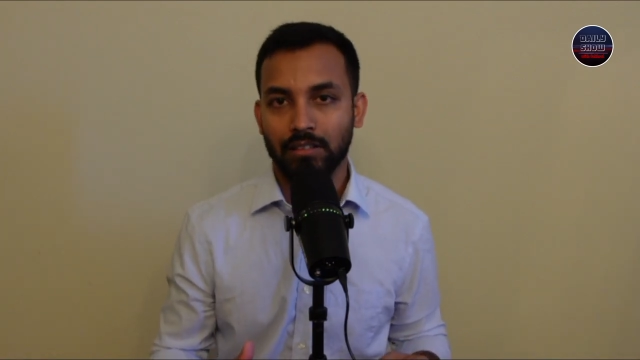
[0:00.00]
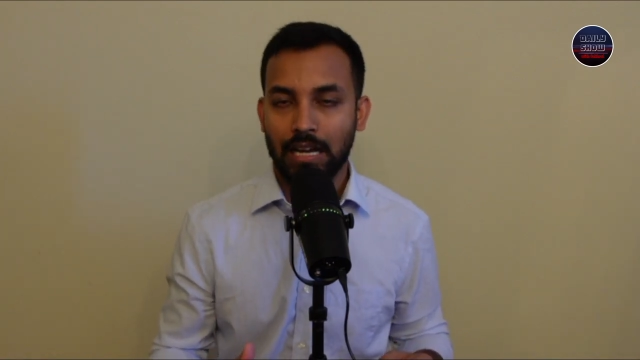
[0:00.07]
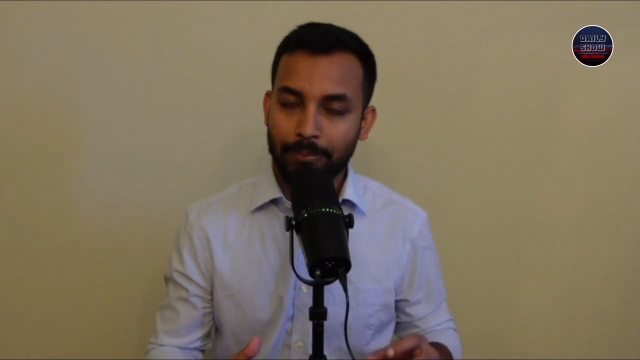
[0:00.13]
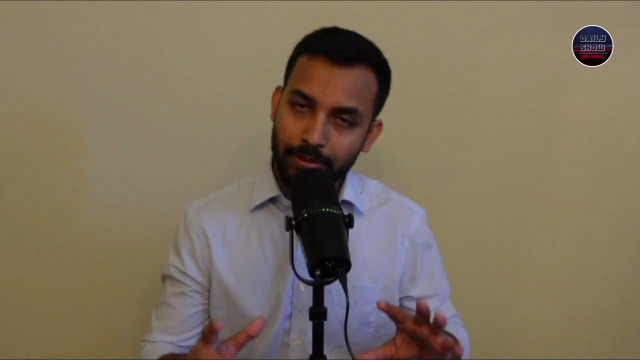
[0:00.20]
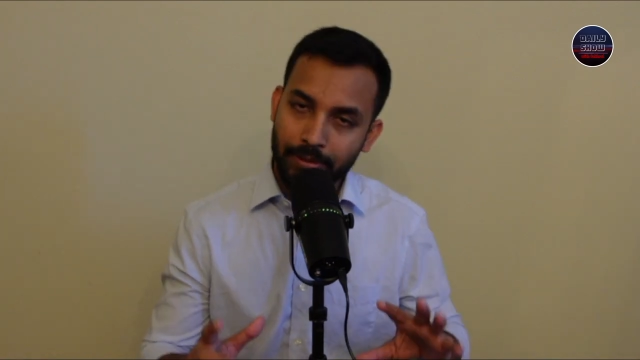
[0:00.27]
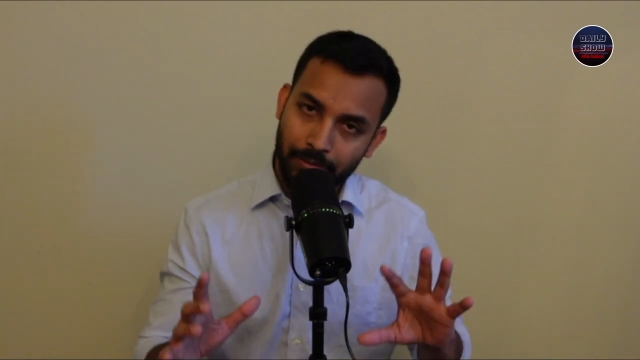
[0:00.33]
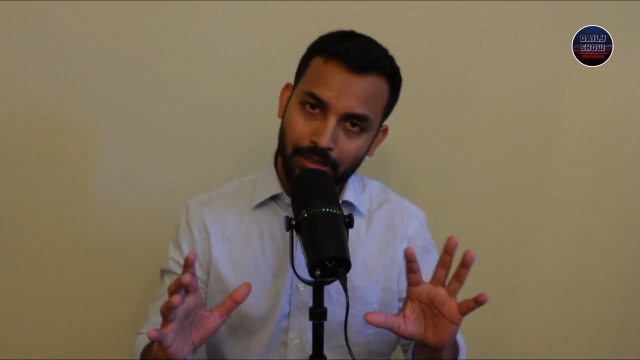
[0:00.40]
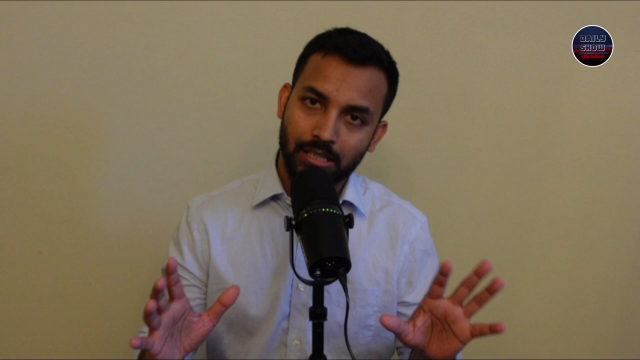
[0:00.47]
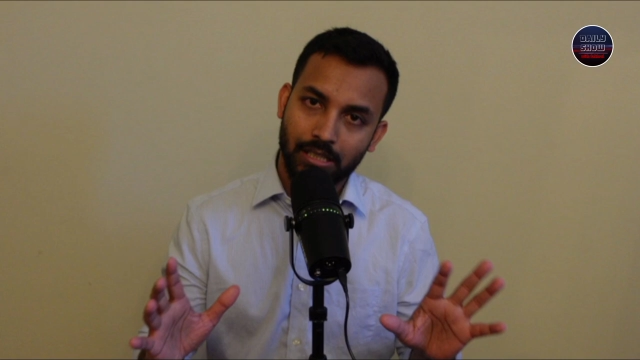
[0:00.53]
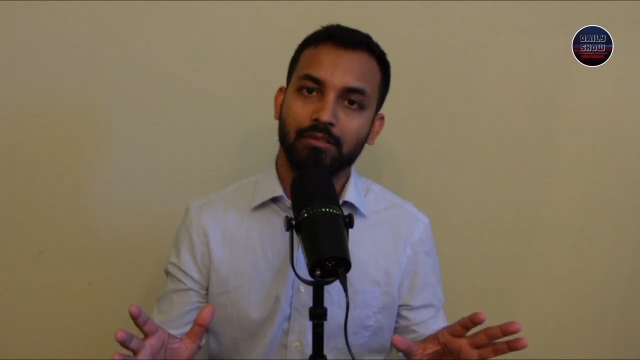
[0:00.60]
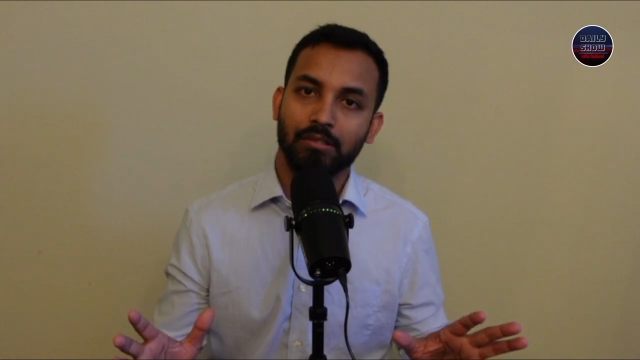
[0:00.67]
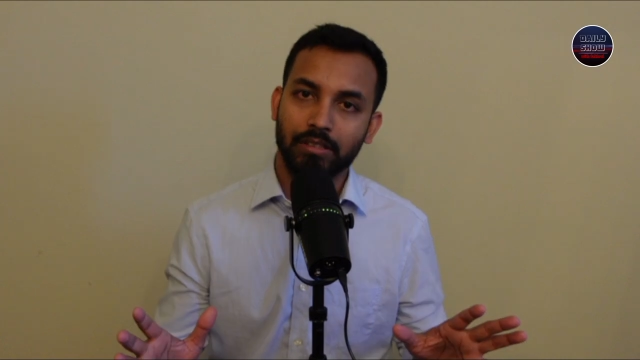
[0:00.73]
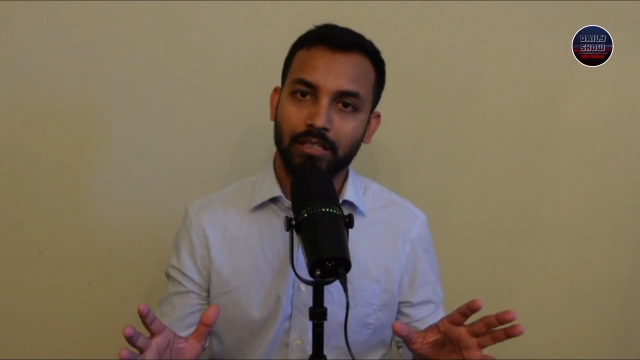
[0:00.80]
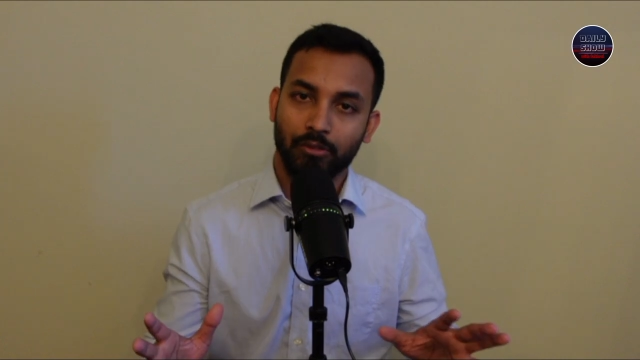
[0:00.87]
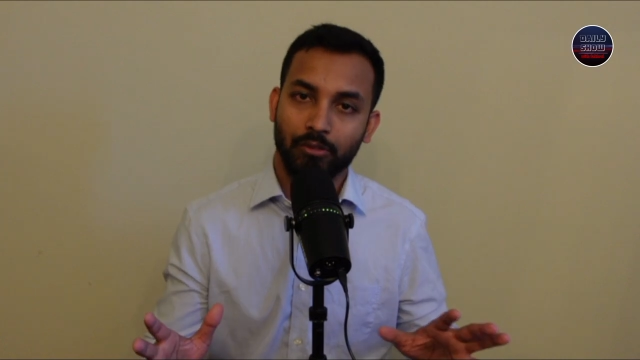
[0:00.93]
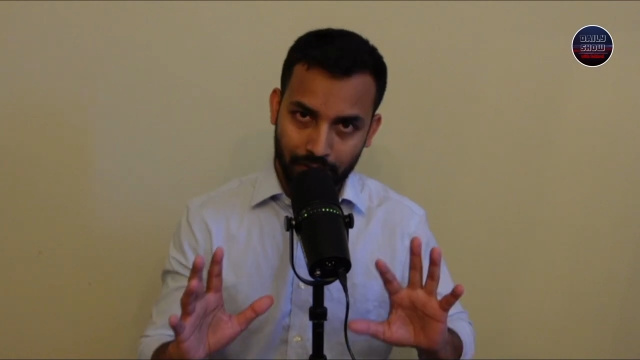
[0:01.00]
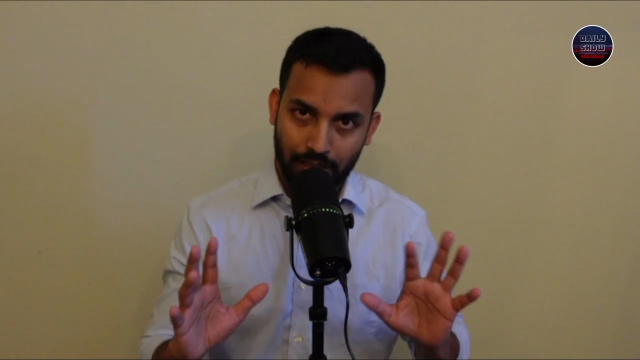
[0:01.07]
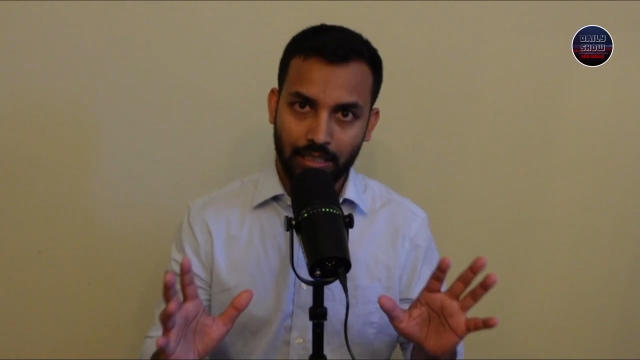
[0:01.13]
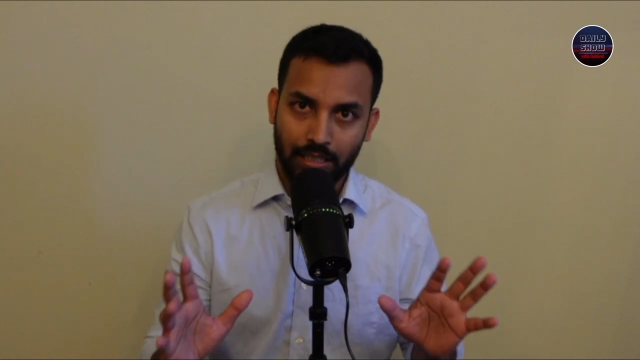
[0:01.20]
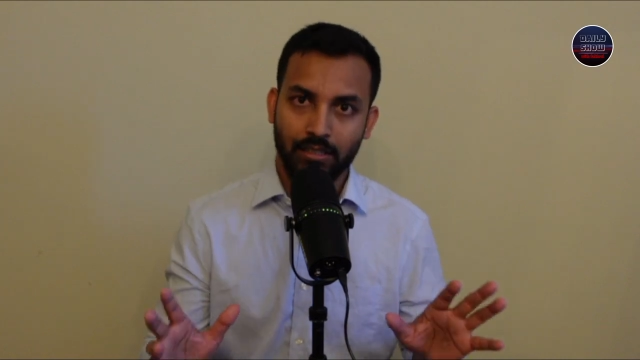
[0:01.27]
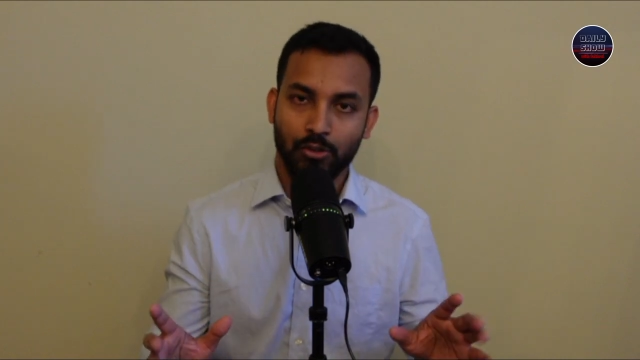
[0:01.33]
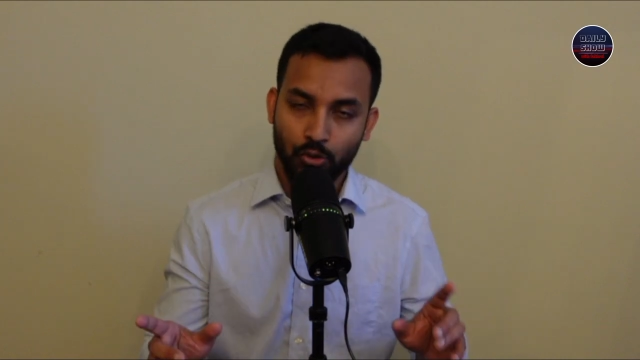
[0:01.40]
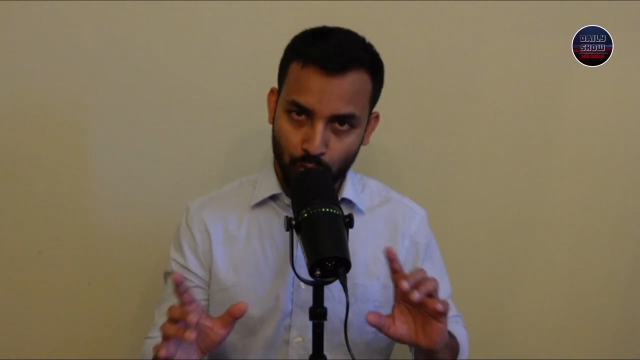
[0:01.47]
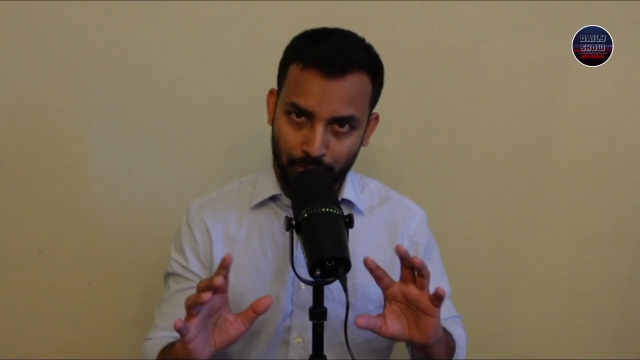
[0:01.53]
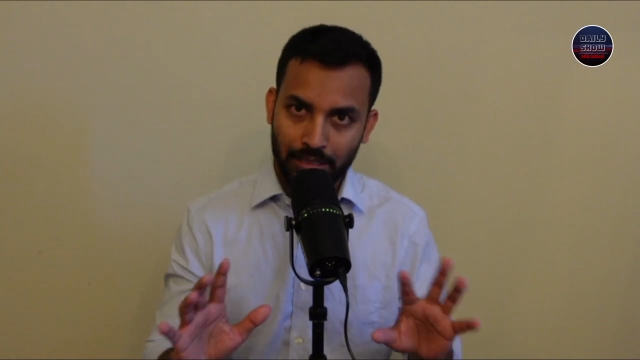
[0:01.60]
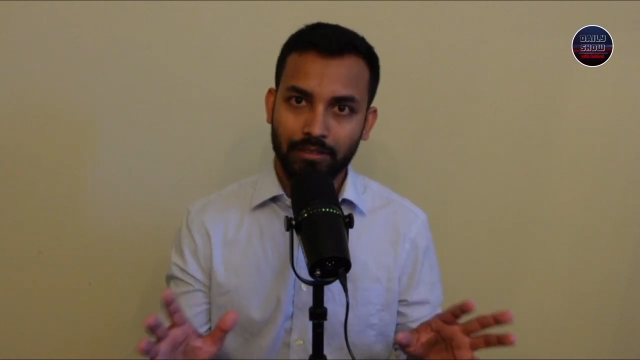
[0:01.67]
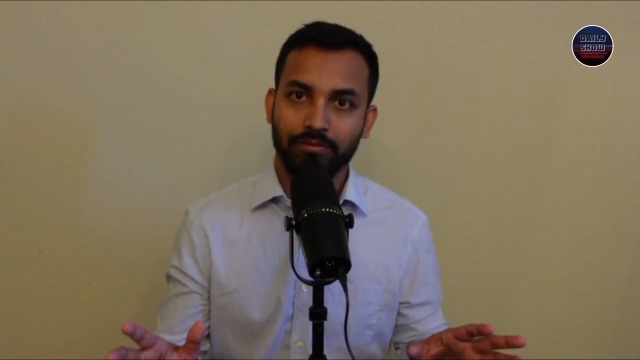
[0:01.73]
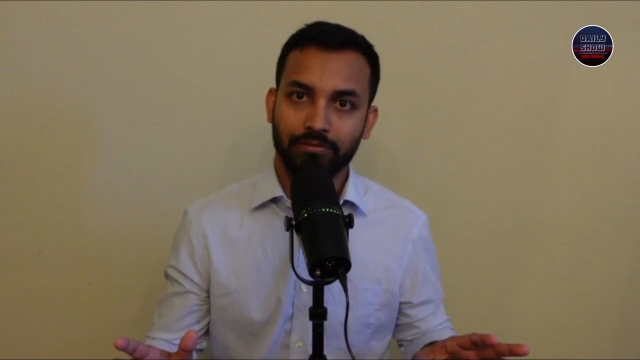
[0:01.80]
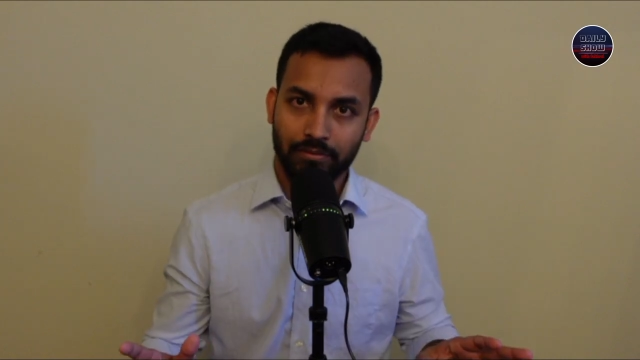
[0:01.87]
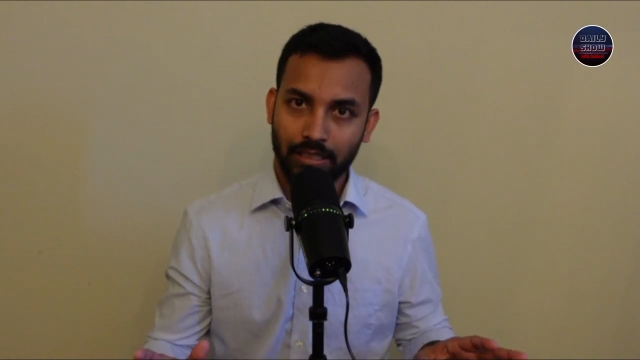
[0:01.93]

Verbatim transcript: আপনি বিশ্বাস করছেন ফর সেকেন্ড ডু ইউ বিলিভ